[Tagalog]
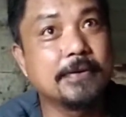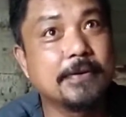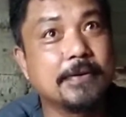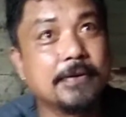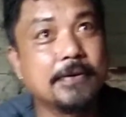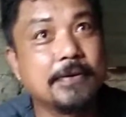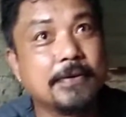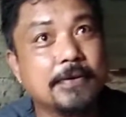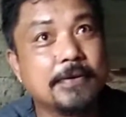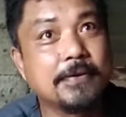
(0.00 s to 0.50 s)

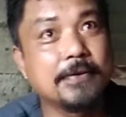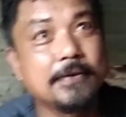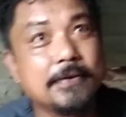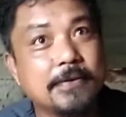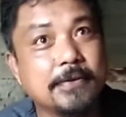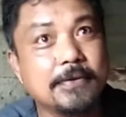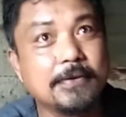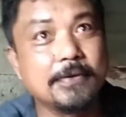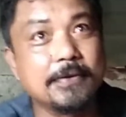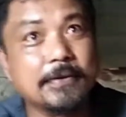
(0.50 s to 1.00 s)
ano
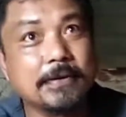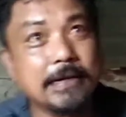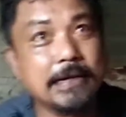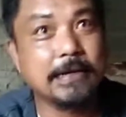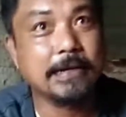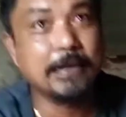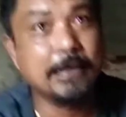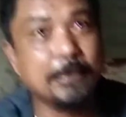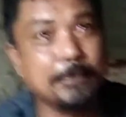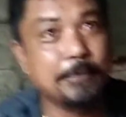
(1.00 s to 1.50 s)
is
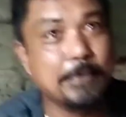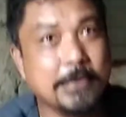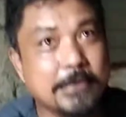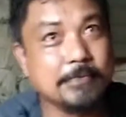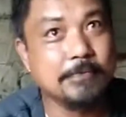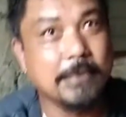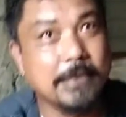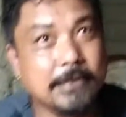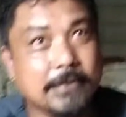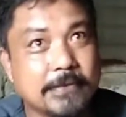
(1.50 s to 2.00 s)
mas kuan
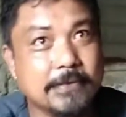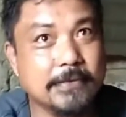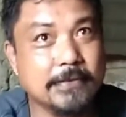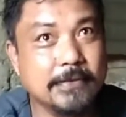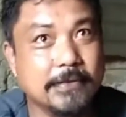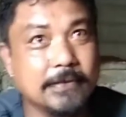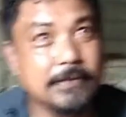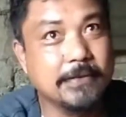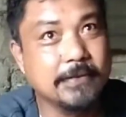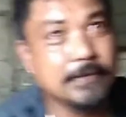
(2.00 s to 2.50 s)
nito kanang
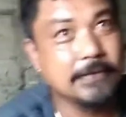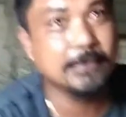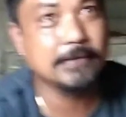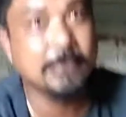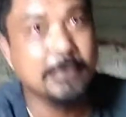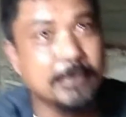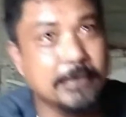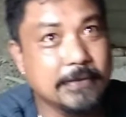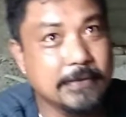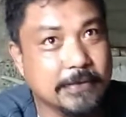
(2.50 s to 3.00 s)

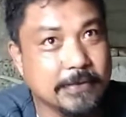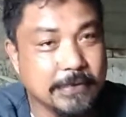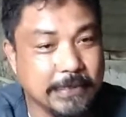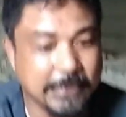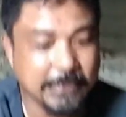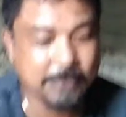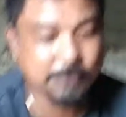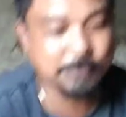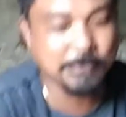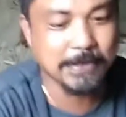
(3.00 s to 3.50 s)
sponge
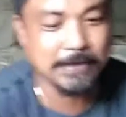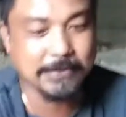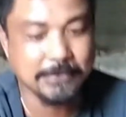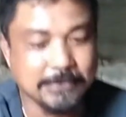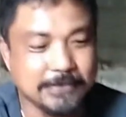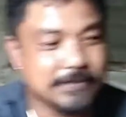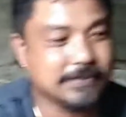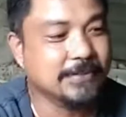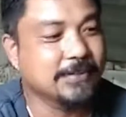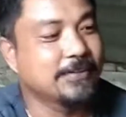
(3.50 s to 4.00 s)

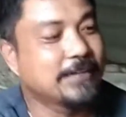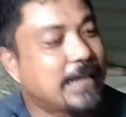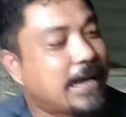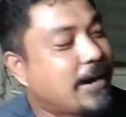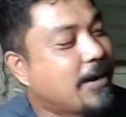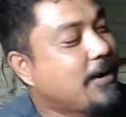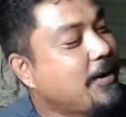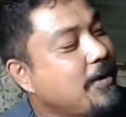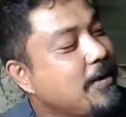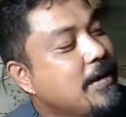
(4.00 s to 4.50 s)
sponge o
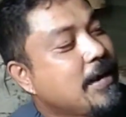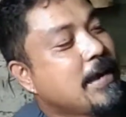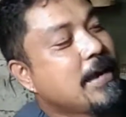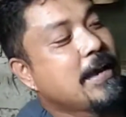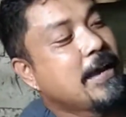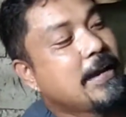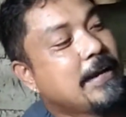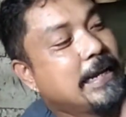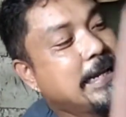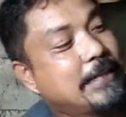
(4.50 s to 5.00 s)
kanang no? tabon
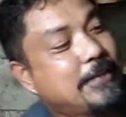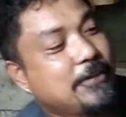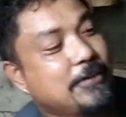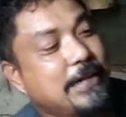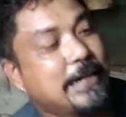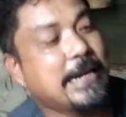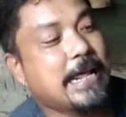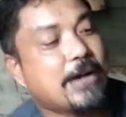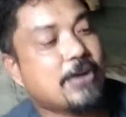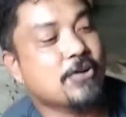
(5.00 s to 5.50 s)
sa ano dito
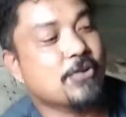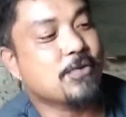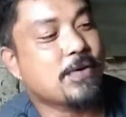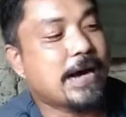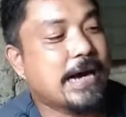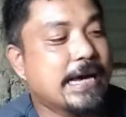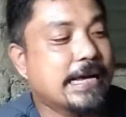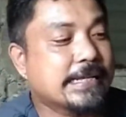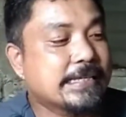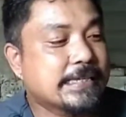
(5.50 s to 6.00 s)
ni nako
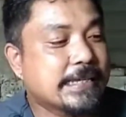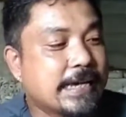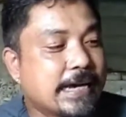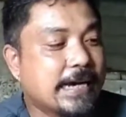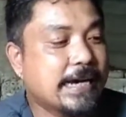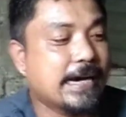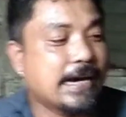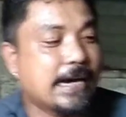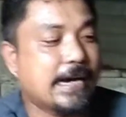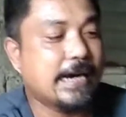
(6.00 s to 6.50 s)
kuha sa
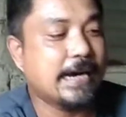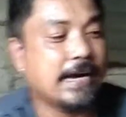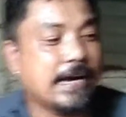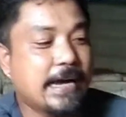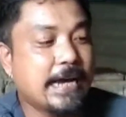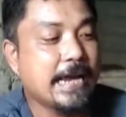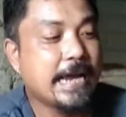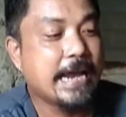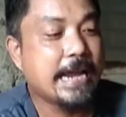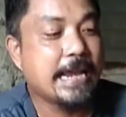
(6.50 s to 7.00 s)

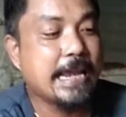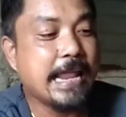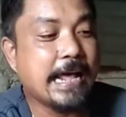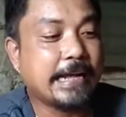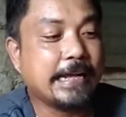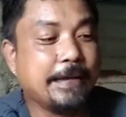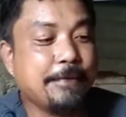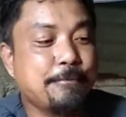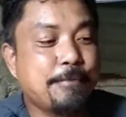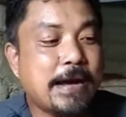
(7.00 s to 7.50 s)

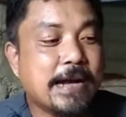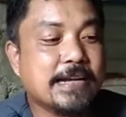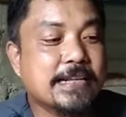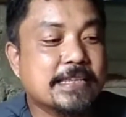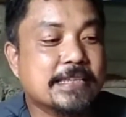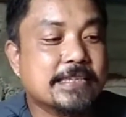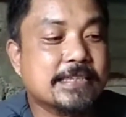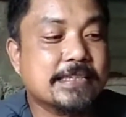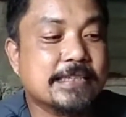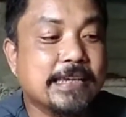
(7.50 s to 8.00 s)
Lucky Box
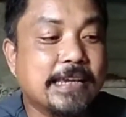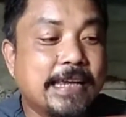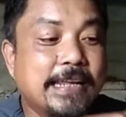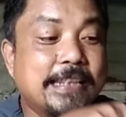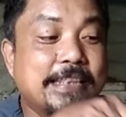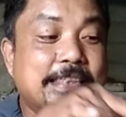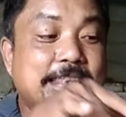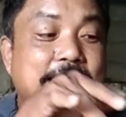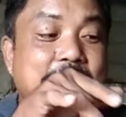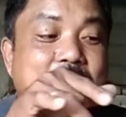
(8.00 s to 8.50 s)

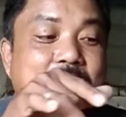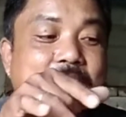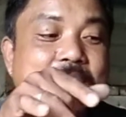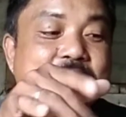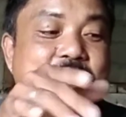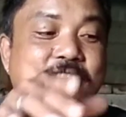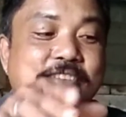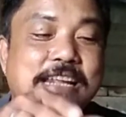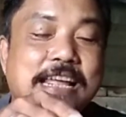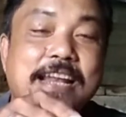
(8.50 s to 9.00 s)

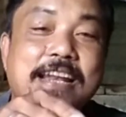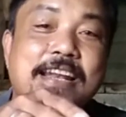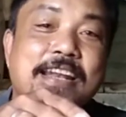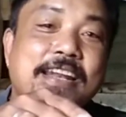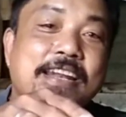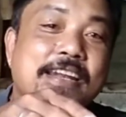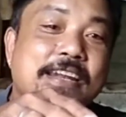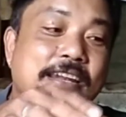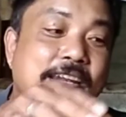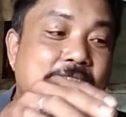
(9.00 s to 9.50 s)
International
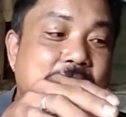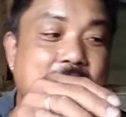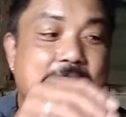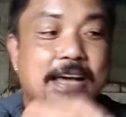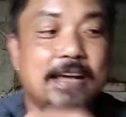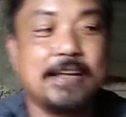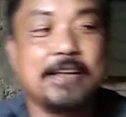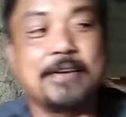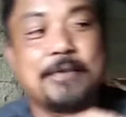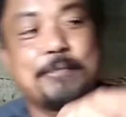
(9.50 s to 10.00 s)

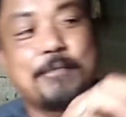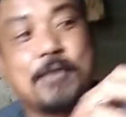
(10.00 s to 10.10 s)
na